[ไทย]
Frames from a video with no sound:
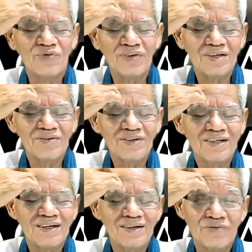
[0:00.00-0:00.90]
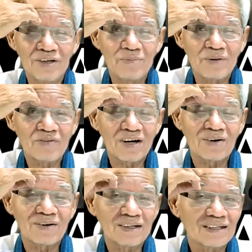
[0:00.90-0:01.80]
V V V แปลว่าเรา
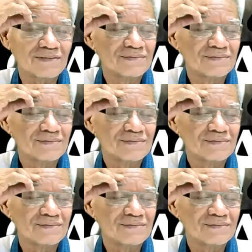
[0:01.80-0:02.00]
เลย